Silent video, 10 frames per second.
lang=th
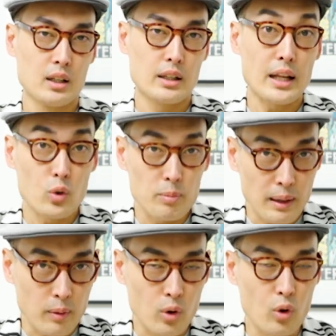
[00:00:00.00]
ในรูปแบ
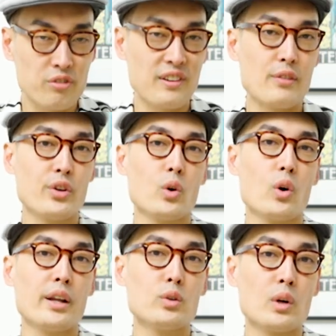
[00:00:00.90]
บของโลฟายวิดีโอ
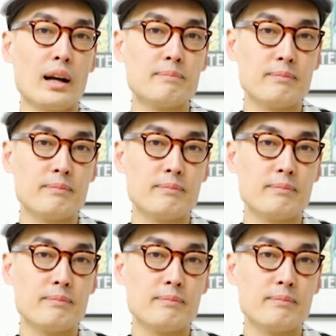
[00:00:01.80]
ให้ดูครับ